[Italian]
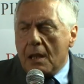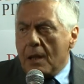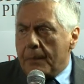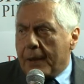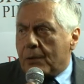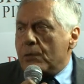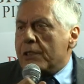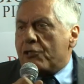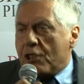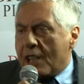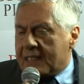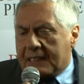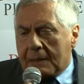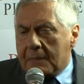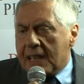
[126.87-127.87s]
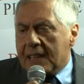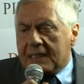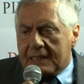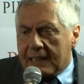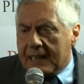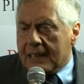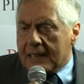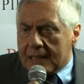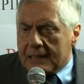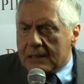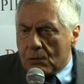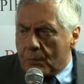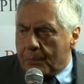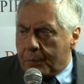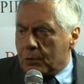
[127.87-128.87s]
Per cui certamente eh,
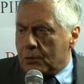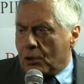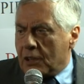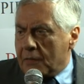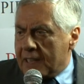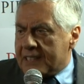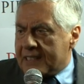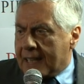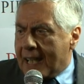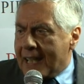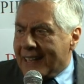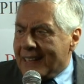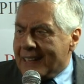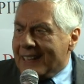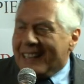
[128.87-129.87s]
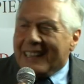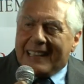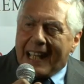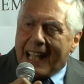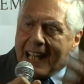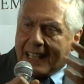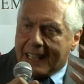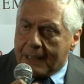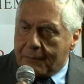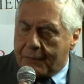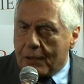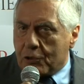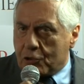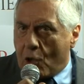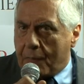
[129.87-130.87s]
un punto di vista ideale
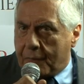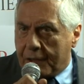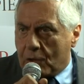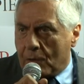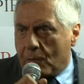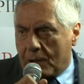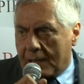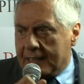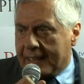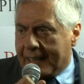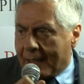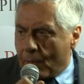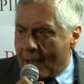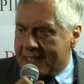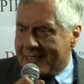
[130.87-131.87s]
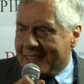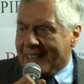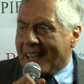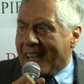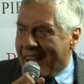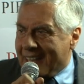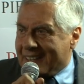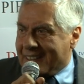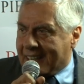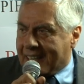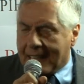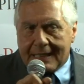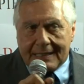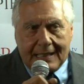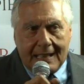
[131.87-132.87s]
filosofico, vorrei dire, quasi di
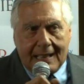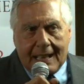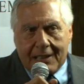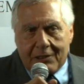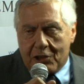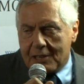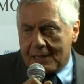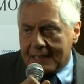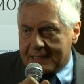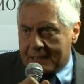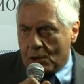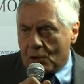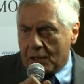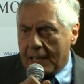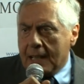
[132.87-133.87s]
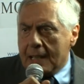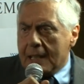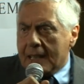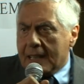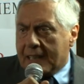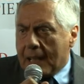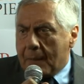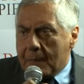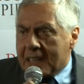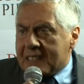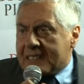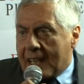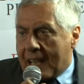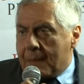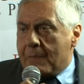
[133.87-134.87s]
etica della legislazione, che a me
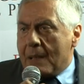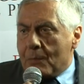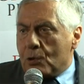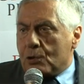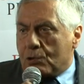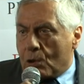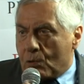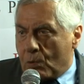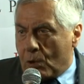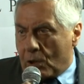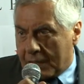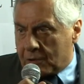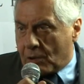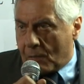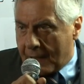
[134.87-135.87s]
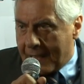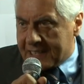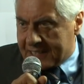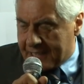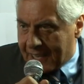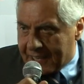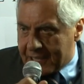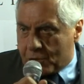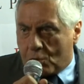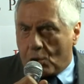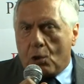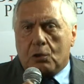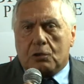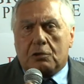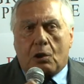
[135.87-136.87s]
starebbe molto a cuore trovasse
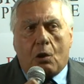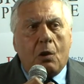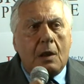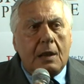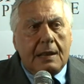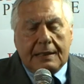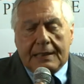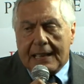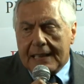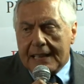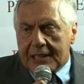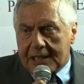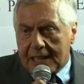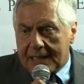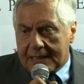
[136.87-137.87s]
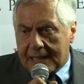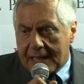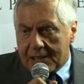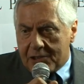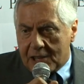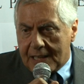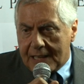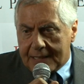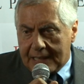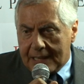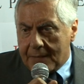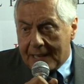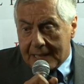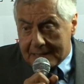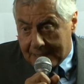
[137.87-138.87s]
riscontro nelle scelte
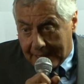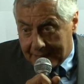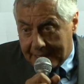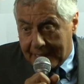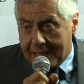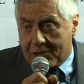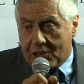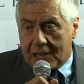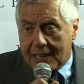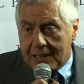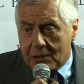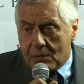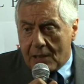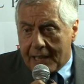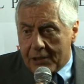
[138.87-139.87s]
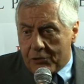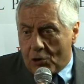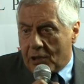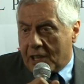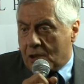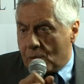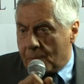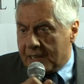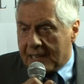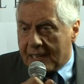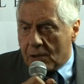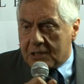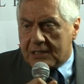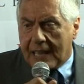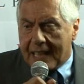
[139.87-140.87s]
legislative strategiche di una regione come
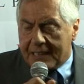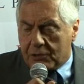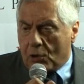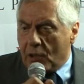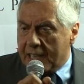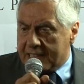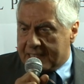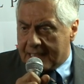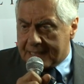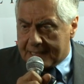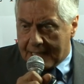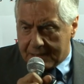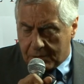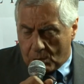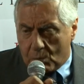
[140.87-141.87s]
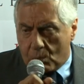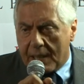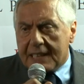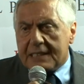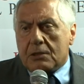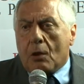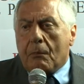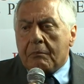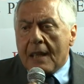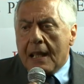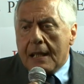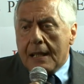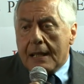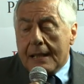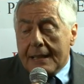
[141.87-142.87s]
dello Stato, è senz'altro questo.
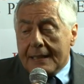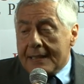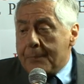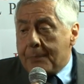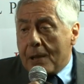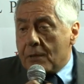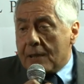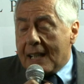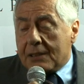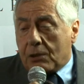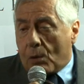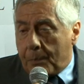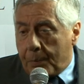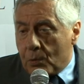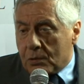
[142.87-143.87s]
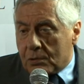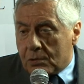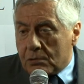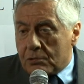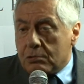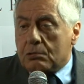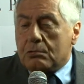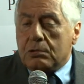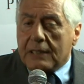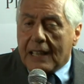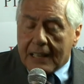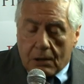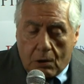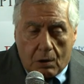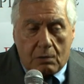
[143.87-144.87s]
C'è poi un altro punto su cui
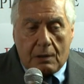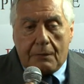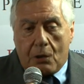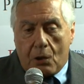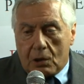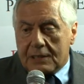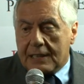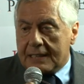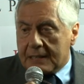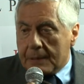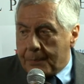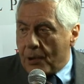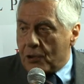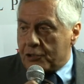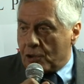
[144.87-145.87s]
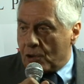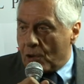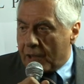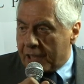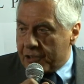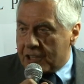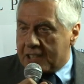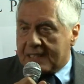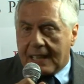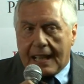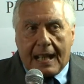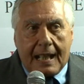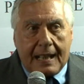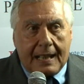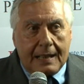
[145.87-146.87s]
ancora una volta si possono
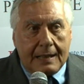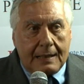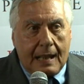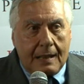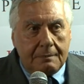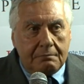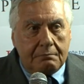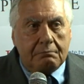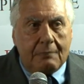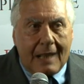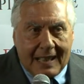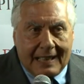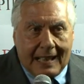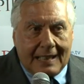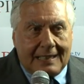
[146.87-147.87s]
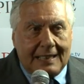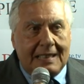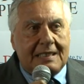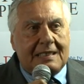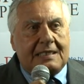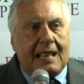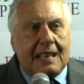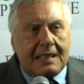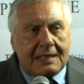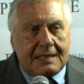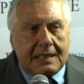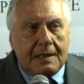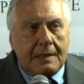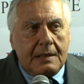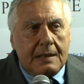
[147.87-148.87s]
registrare marcati dissensi.